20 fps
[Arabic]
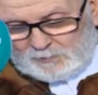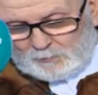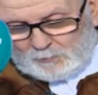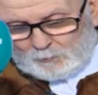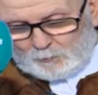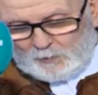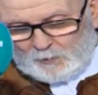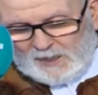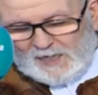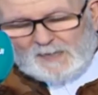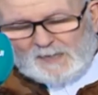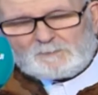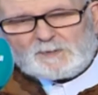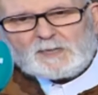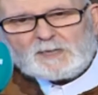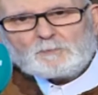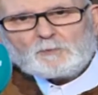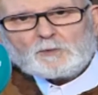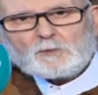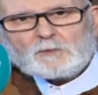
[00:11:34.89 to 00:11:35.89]

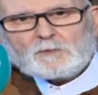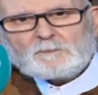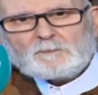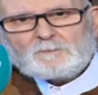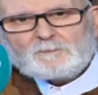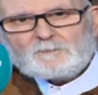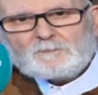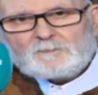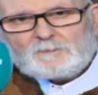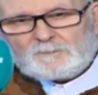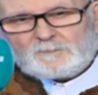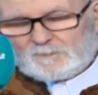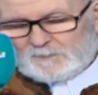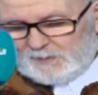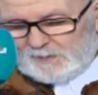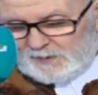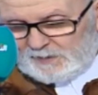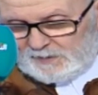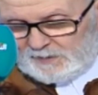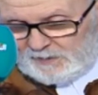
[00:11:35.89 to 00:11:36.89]
وأميم
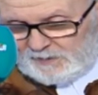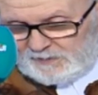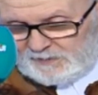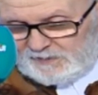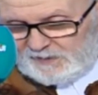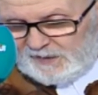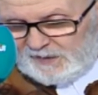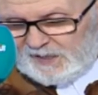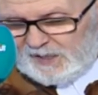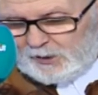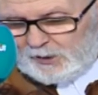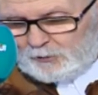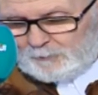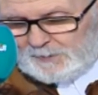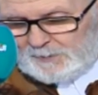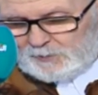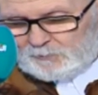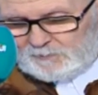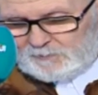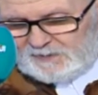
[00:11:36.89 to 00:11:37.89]
يراه
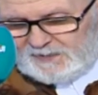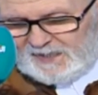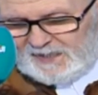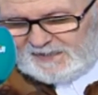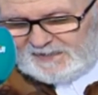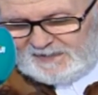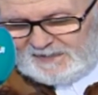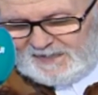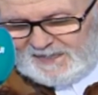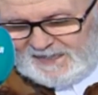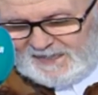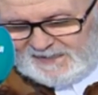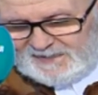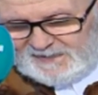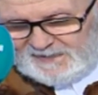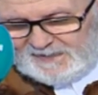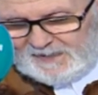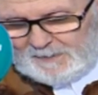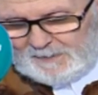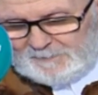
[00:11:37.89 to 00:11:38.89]
بنو الدهر
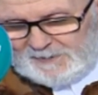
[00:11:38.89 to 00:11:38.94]
الأخير